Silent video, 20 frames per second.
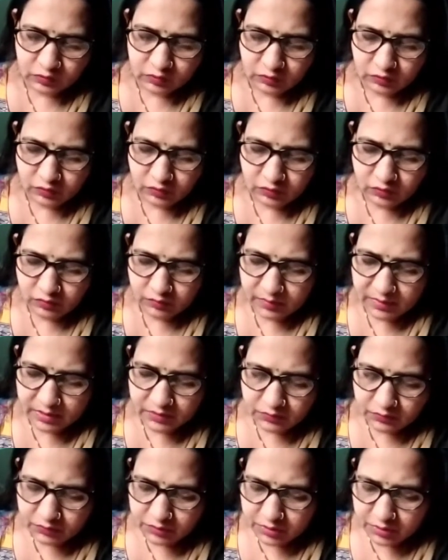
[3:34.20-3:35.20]
तो
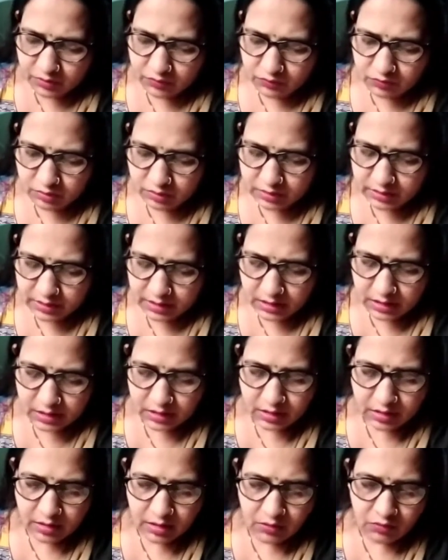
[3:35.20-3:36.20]
मैं सोच रही हूँ कौन से
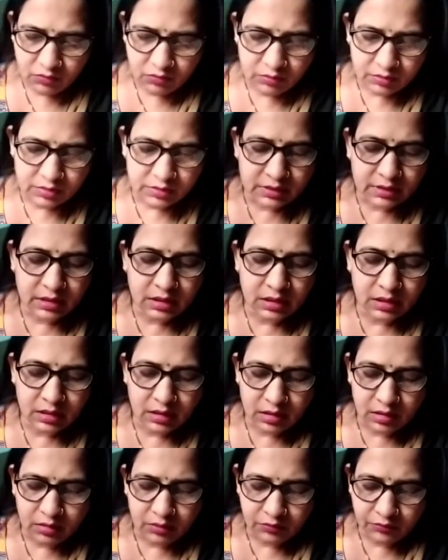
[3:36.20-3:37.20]
कलर लगाऊँ कौन से
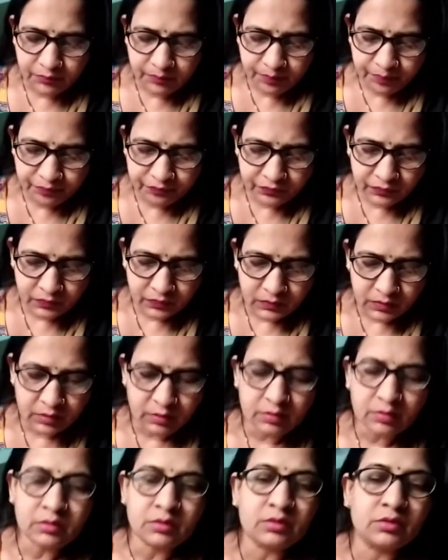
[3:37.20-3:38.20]
कलर
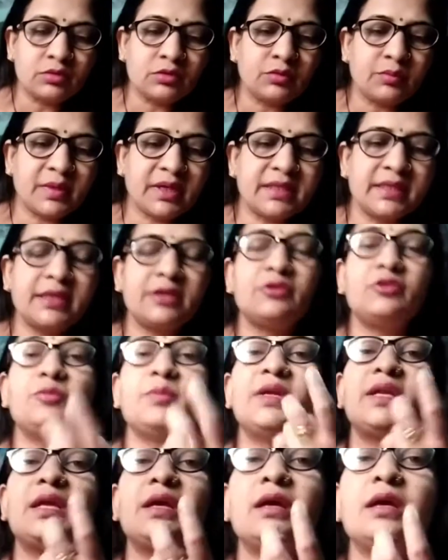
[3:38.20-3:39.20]
लगाऊँ मैं देख रही
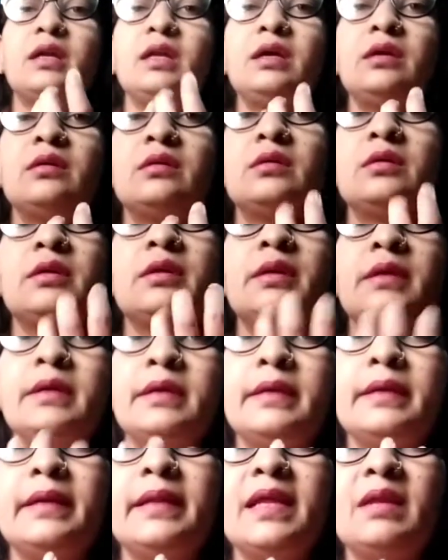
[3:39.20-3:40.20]
हूँ मेरे है ना
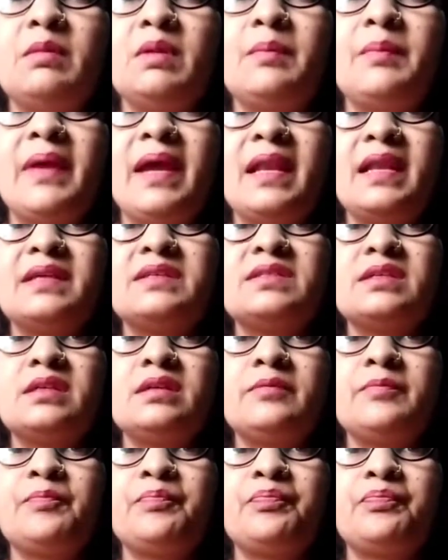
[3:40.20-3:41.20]
नैल में पहले से
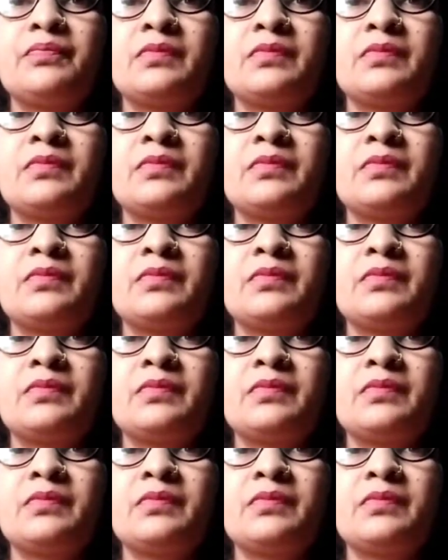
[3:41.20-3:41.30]
ना